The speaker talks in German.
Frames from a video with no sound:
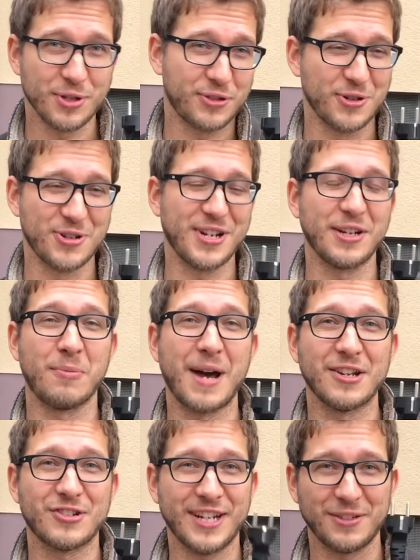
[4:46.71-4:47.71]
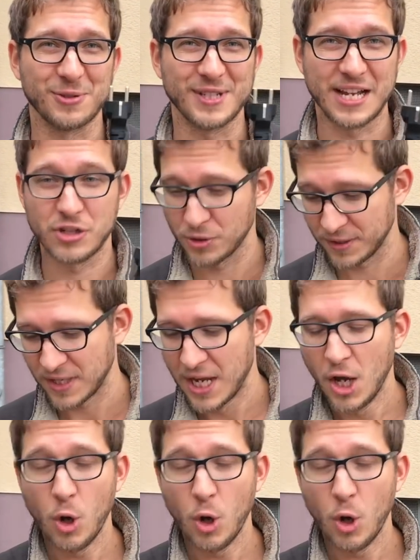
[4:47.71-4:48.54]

das ist so ein stinknormaler Steckdosenanschluss,